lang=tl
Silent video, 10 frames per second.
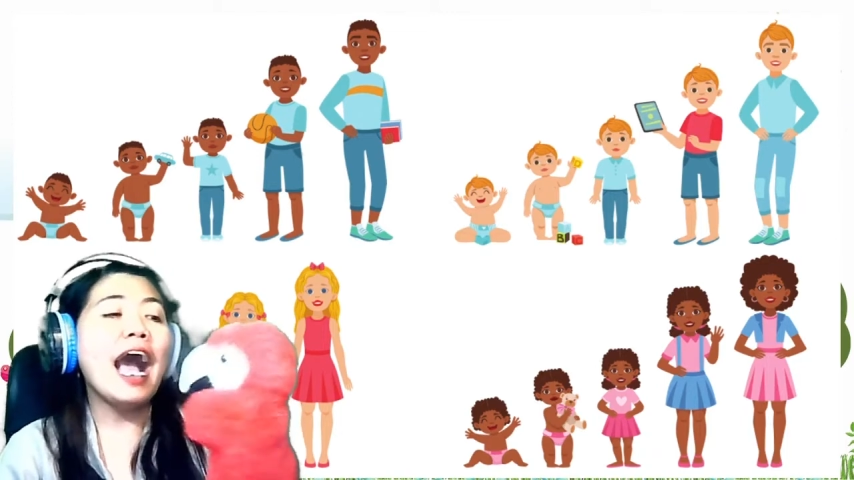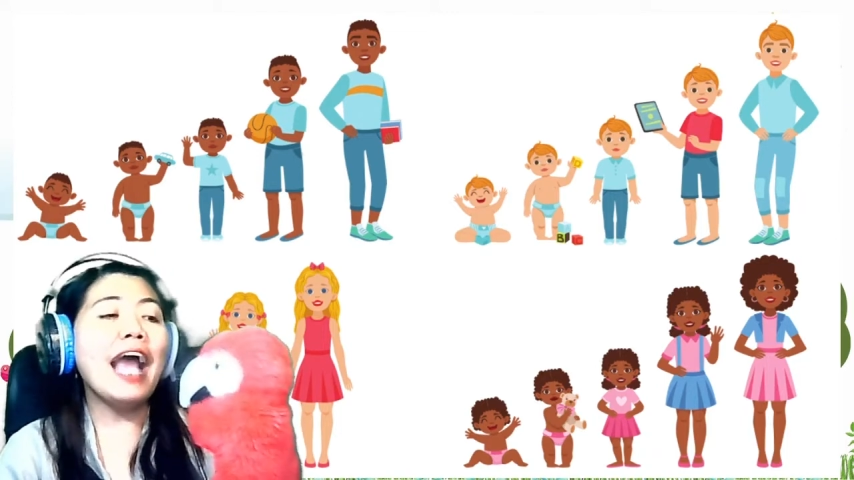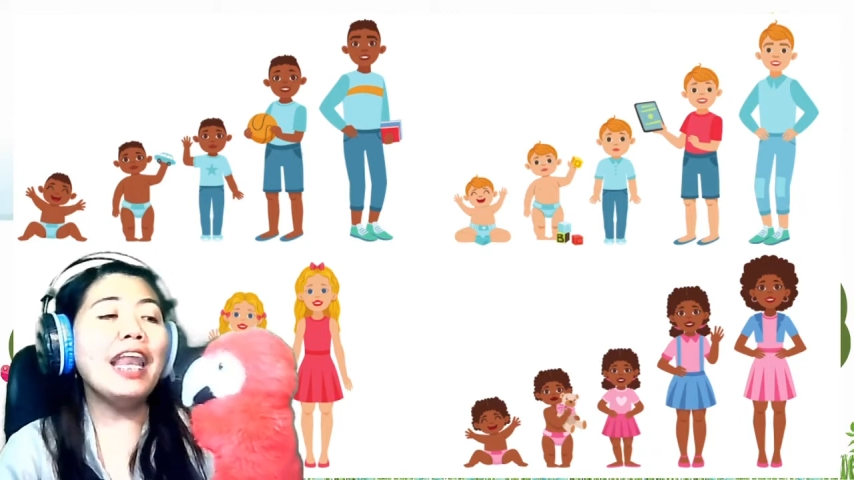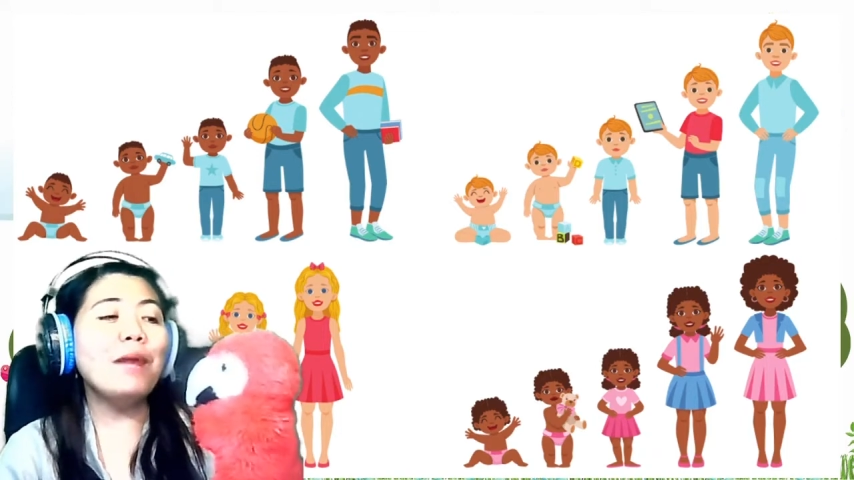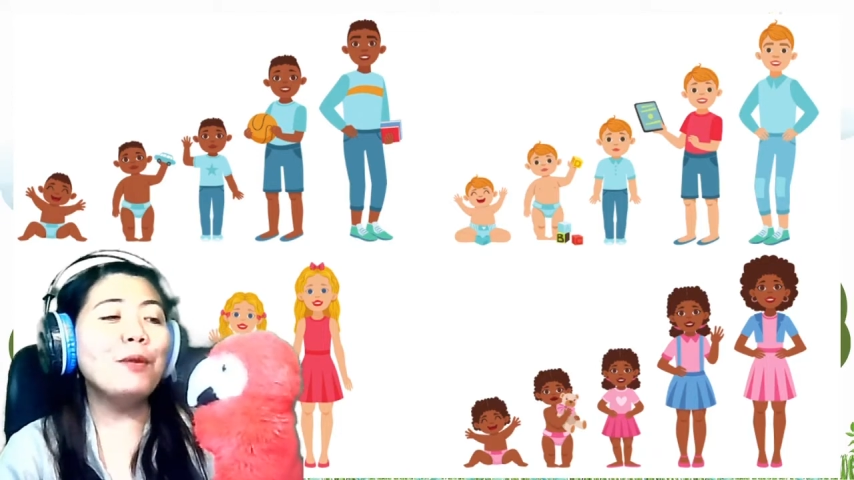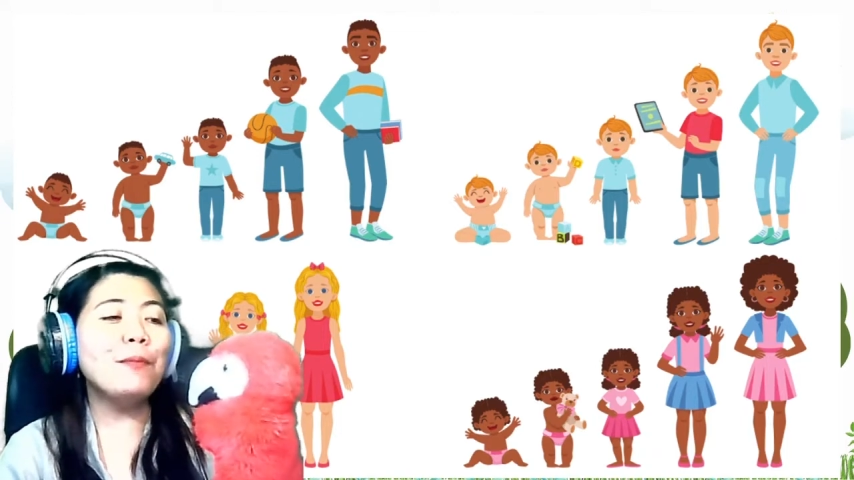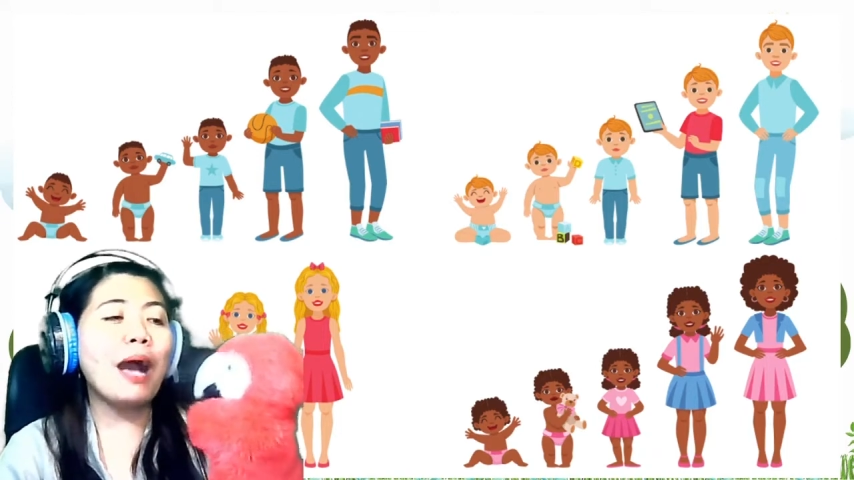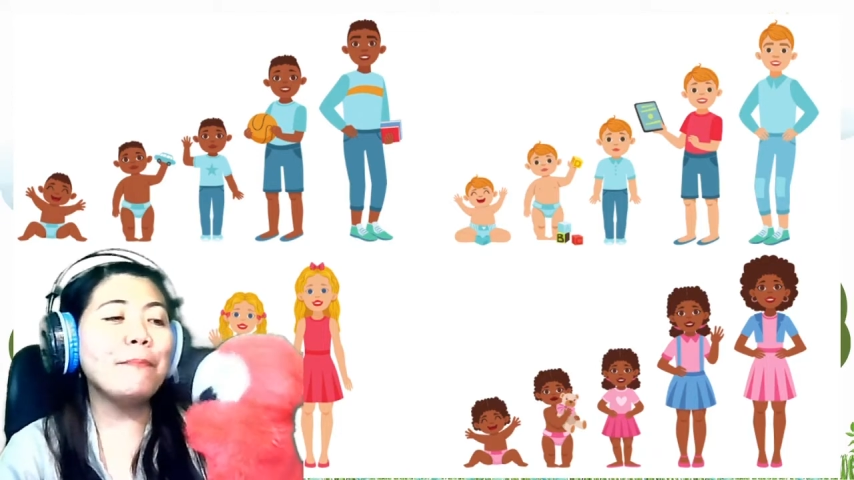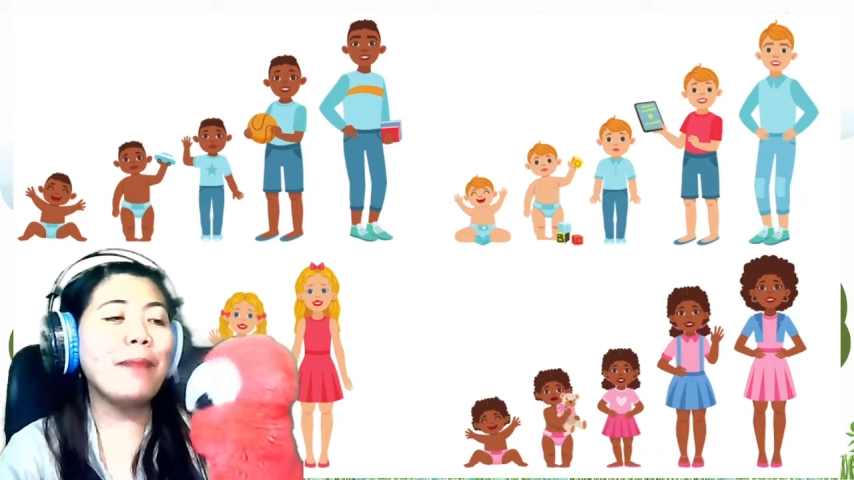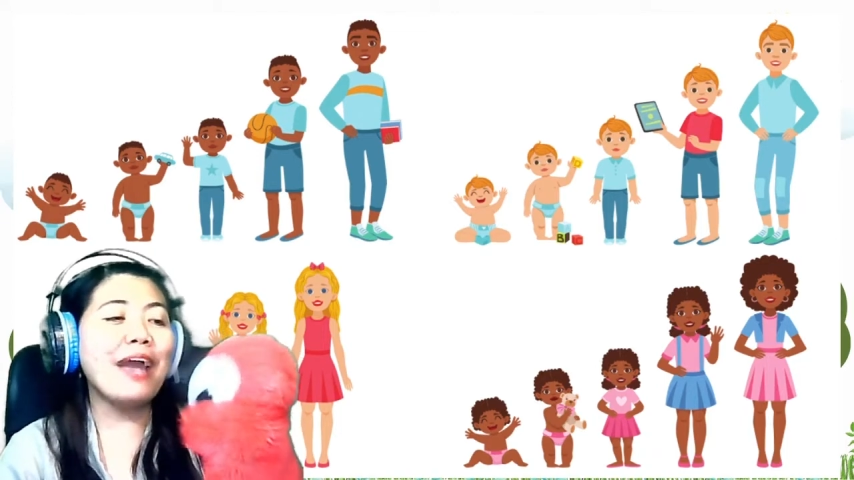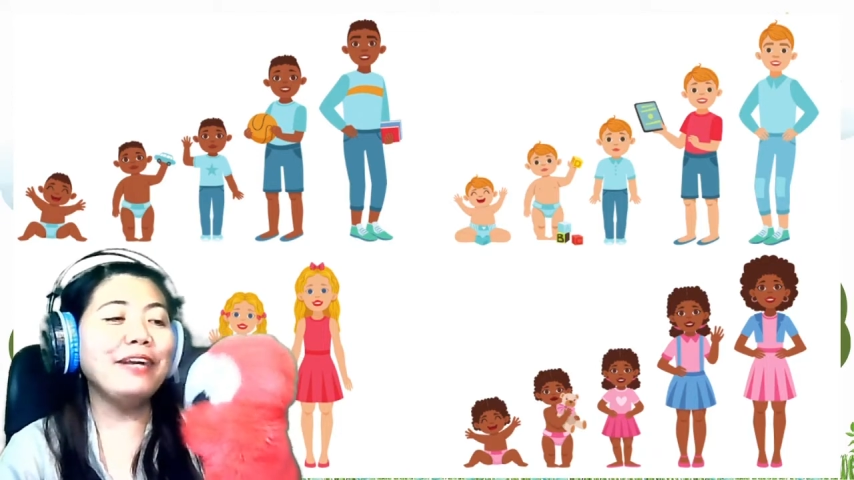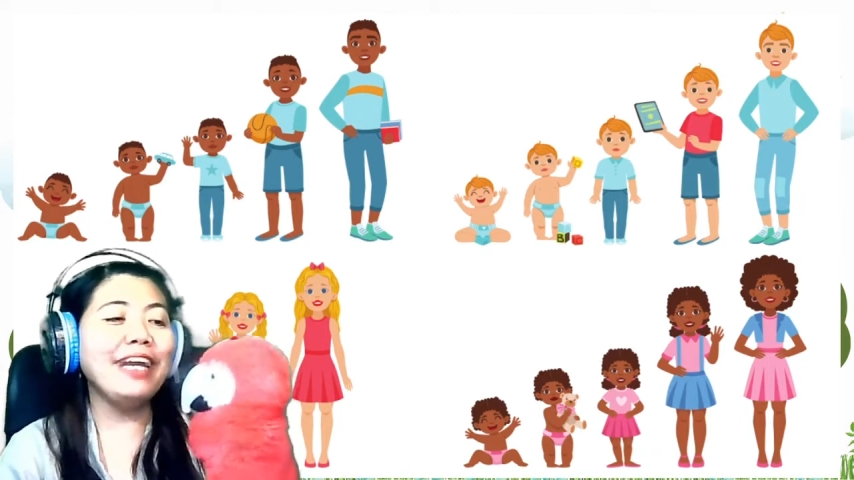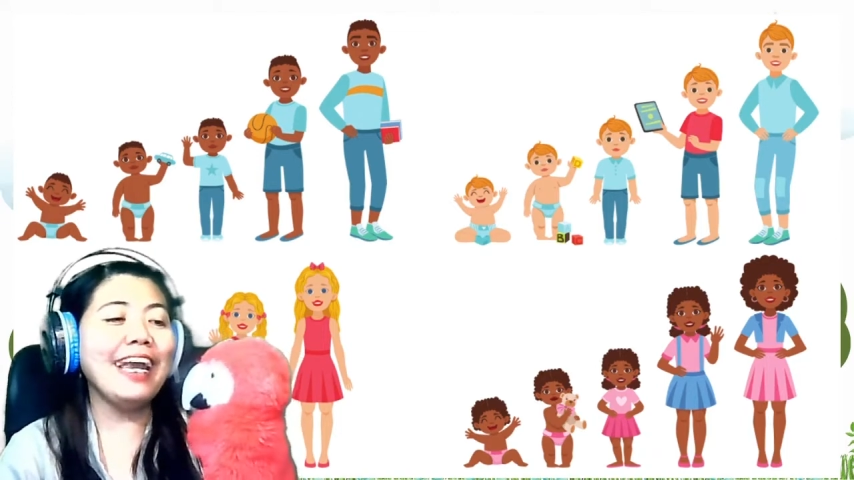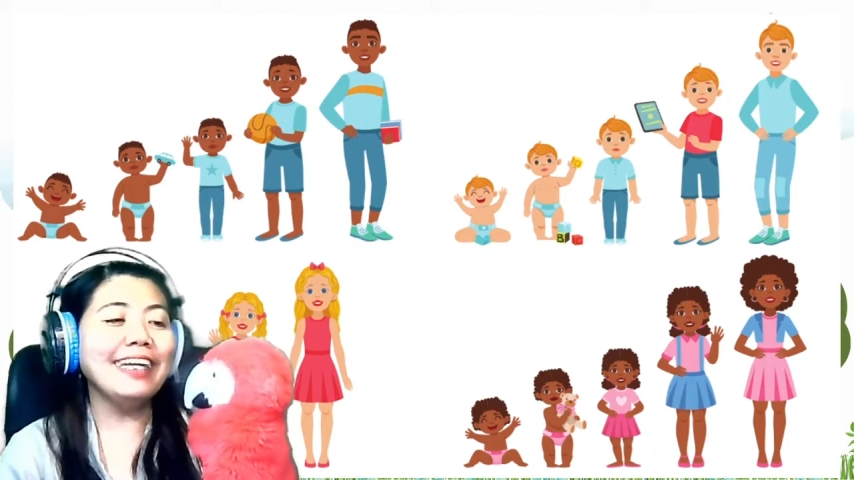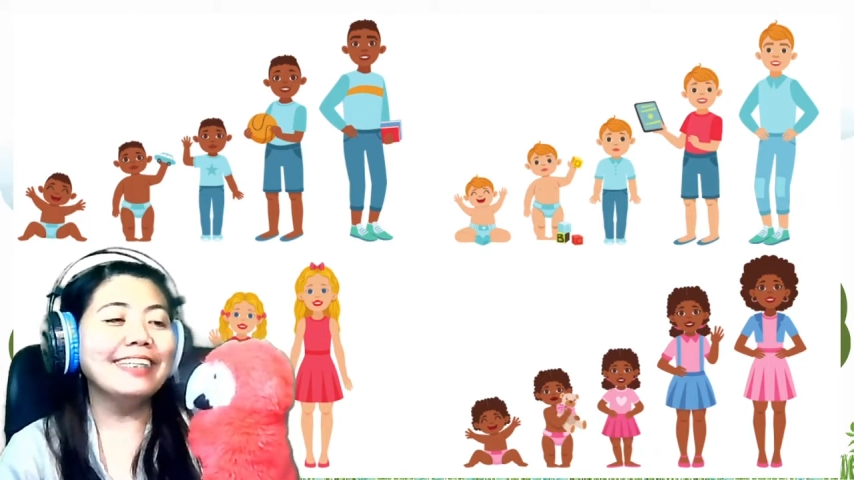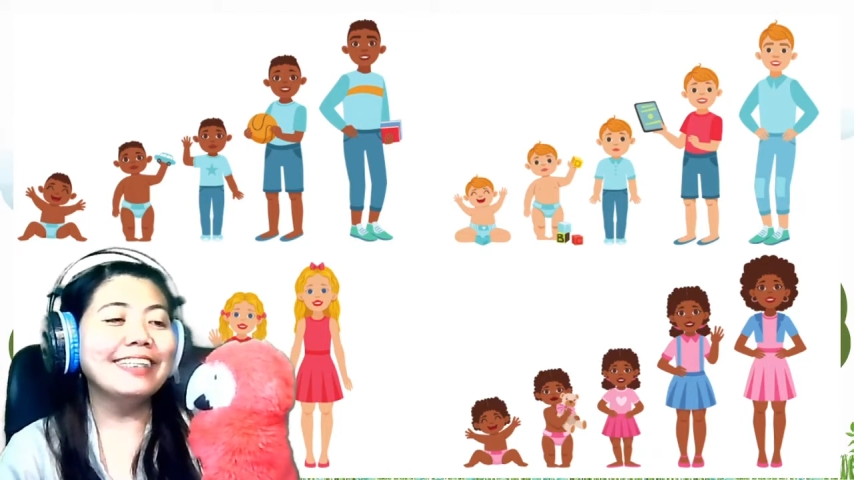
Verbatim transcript: Alam mo ba, Perry?